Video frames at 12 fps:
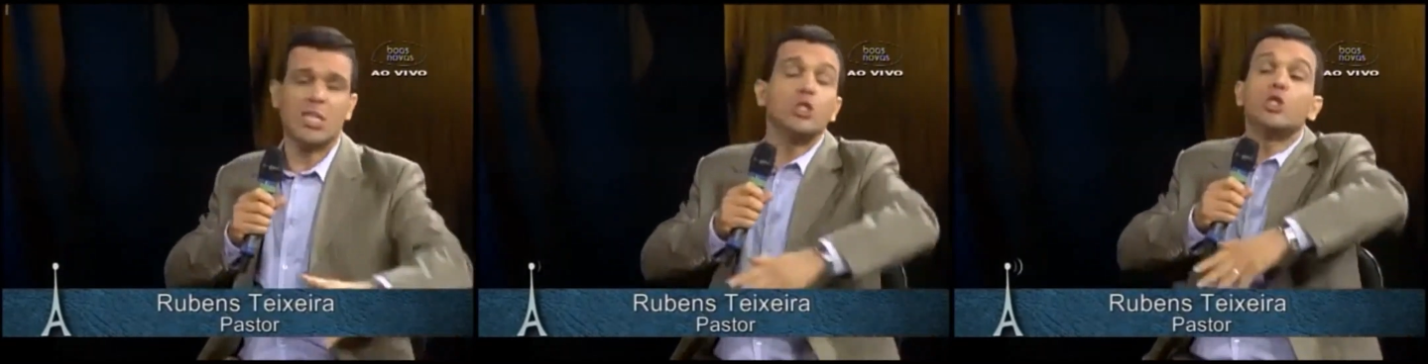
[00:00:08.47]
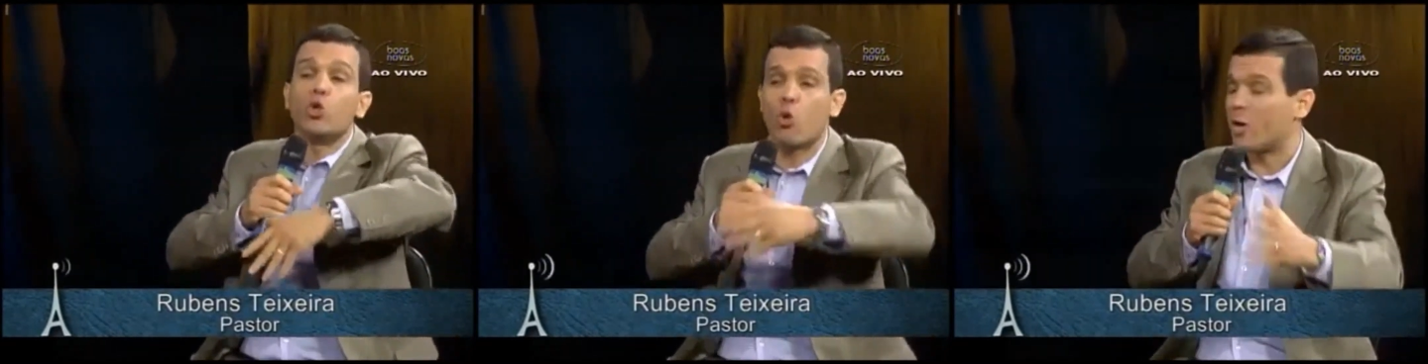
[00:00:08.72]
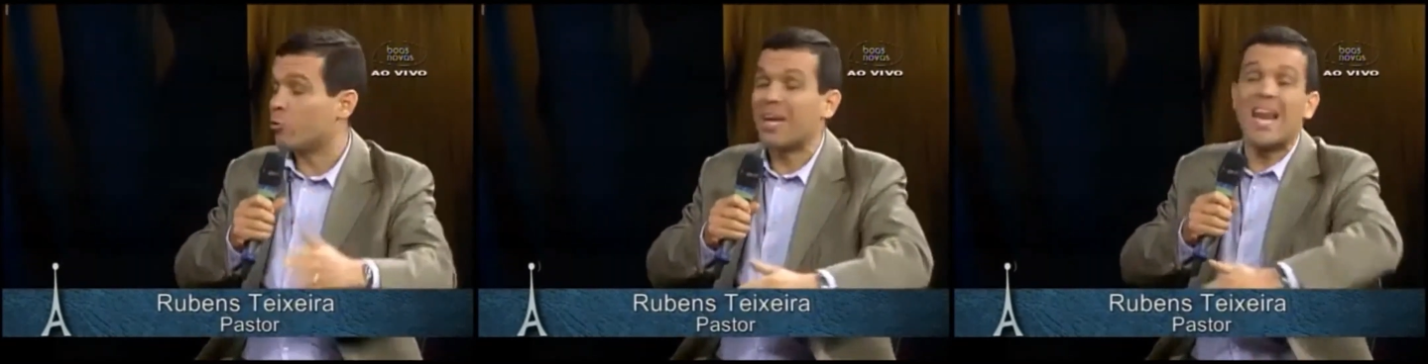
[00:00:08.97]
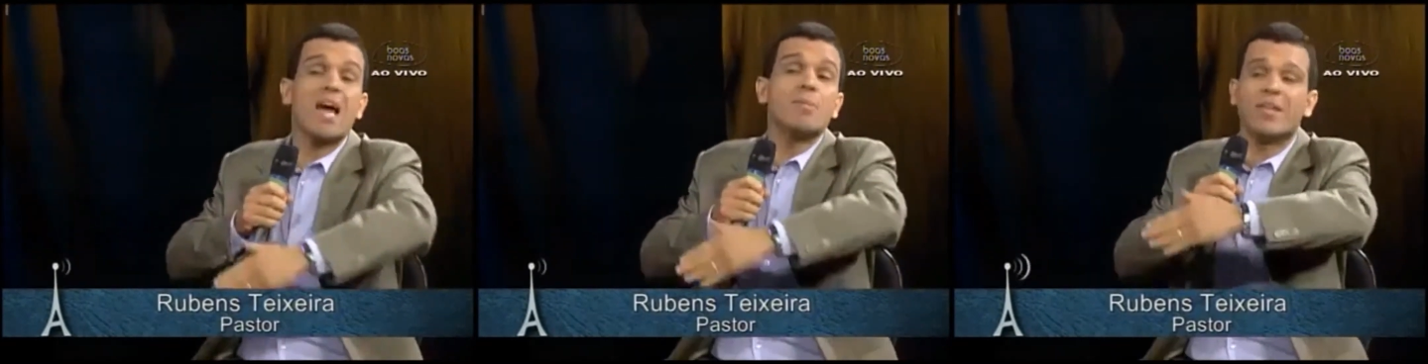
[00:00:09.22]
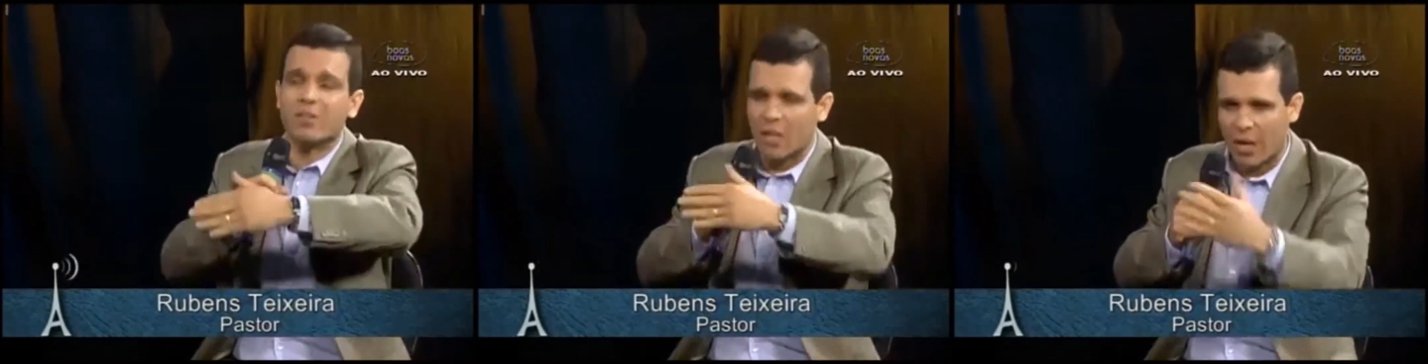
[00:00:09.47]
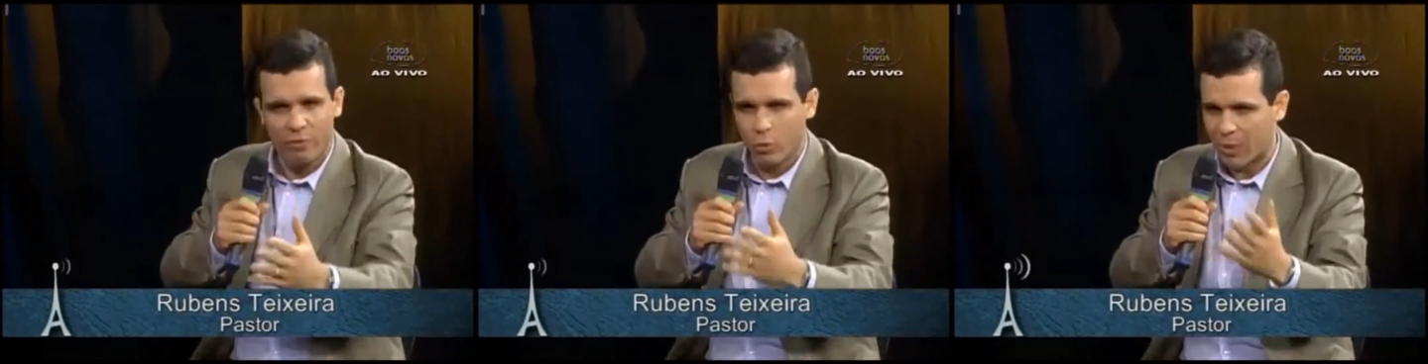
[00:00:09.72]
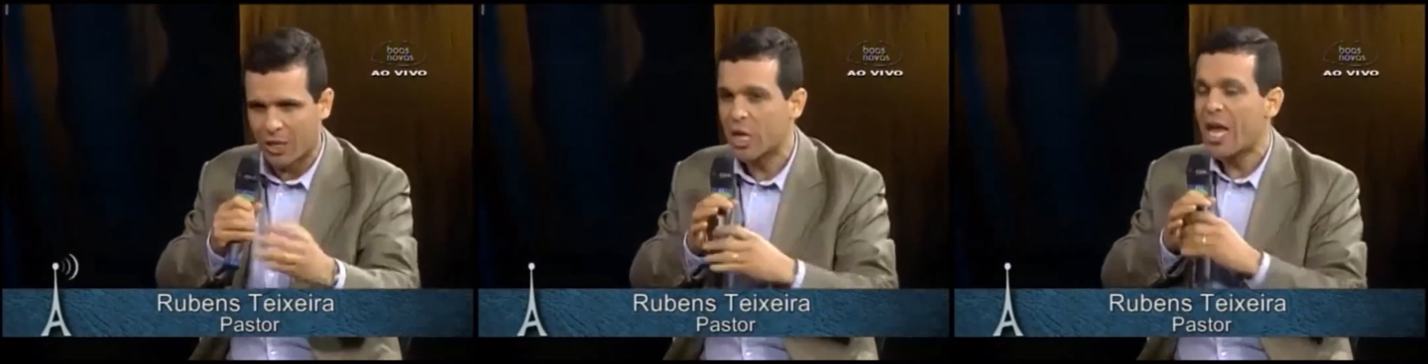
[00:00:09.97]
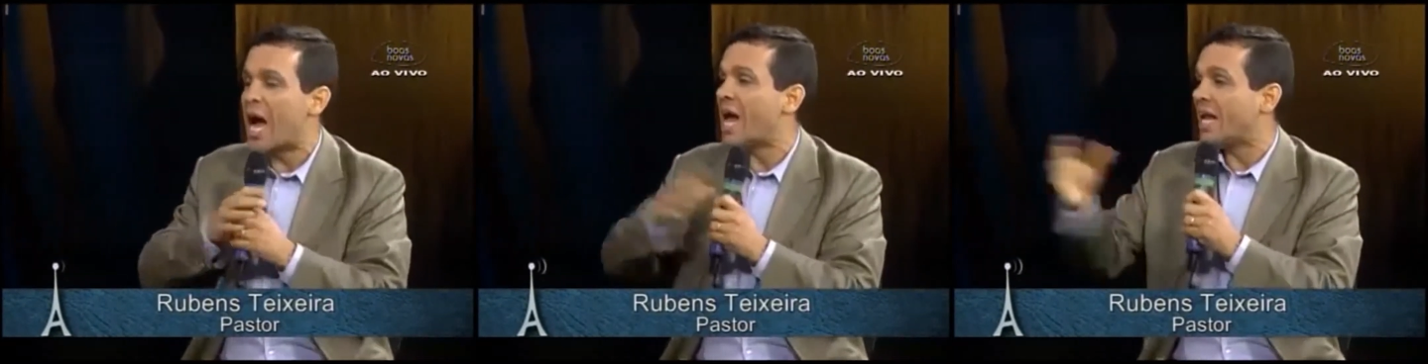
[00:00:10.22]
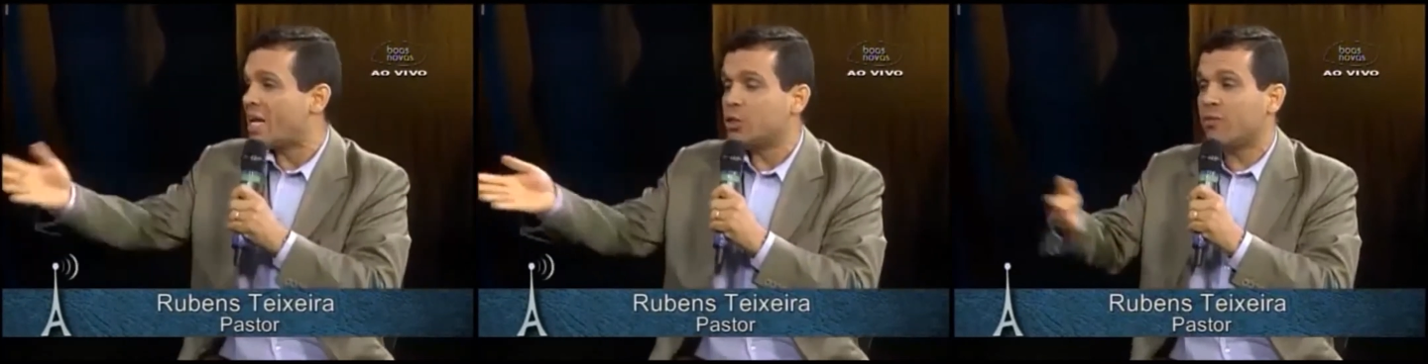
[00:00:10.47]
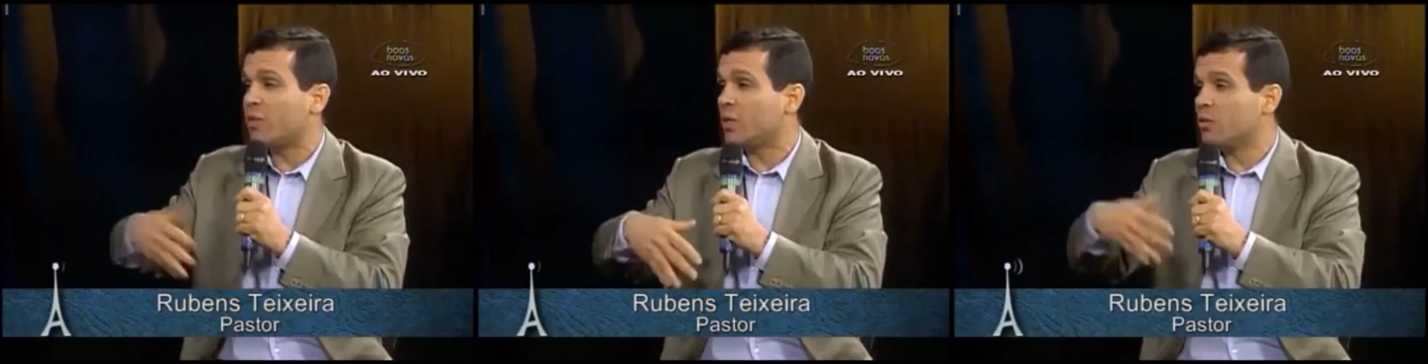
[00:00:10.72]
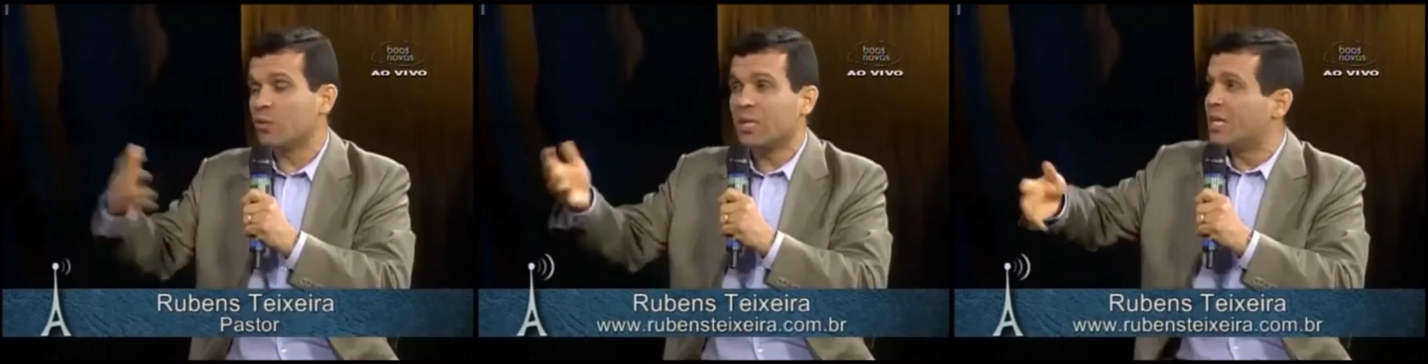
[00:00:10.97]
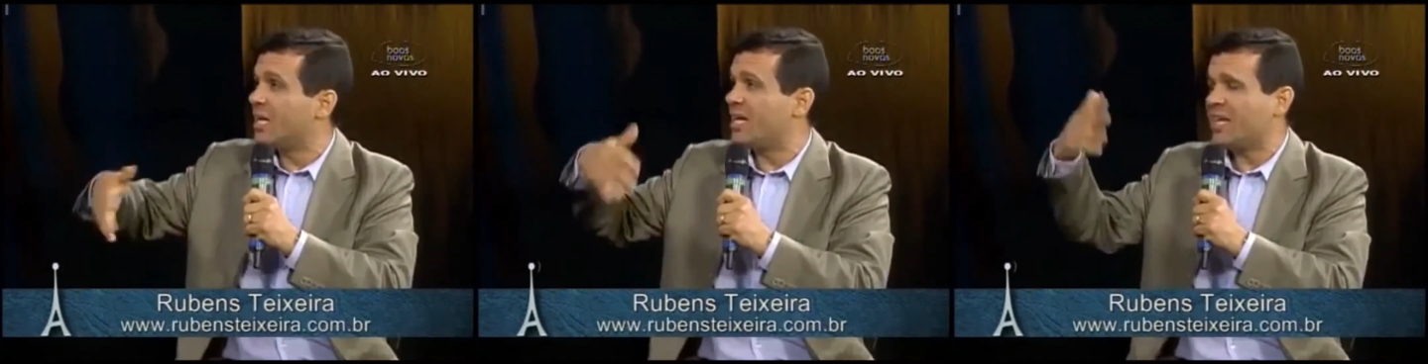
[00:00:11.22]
Isso é histórico, lamentavelmente. Aliás, deveriam.